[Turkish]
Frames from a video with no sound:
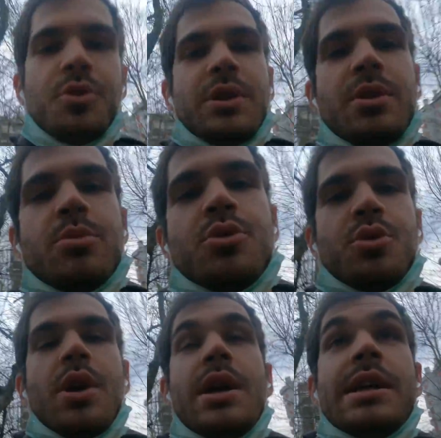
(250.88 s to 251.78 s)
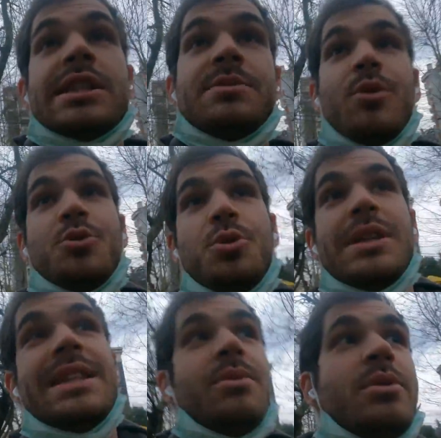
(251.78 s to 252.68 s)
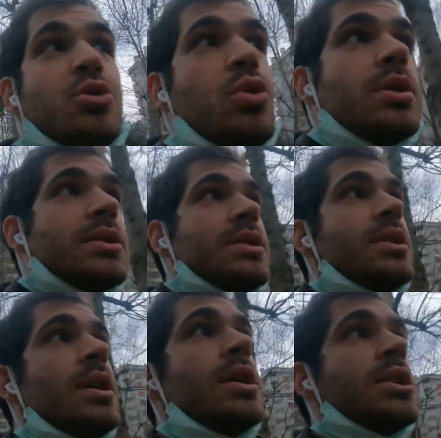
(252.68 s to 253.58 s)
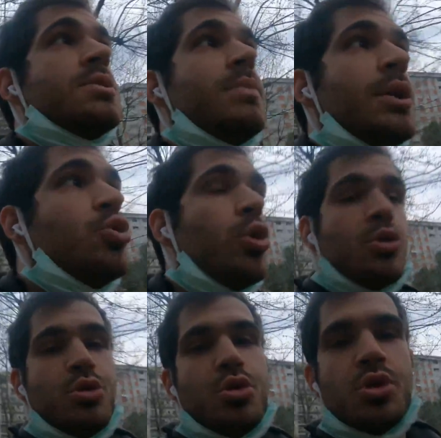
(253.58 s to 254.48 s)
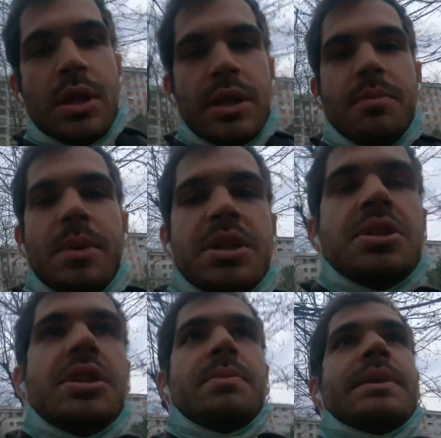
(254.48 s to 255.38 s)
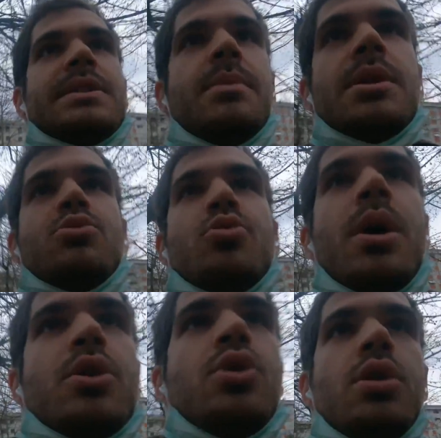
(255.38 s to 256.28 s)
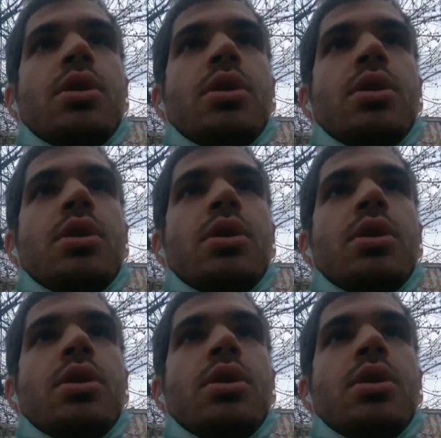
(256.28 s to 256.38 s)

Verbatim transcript: salonuna gidemiyorsun. Spor salonuna gidememek çok kritik. Şimdi ben 4 gün üst üste gittim. 5. gitmek istemedim Cuma günü.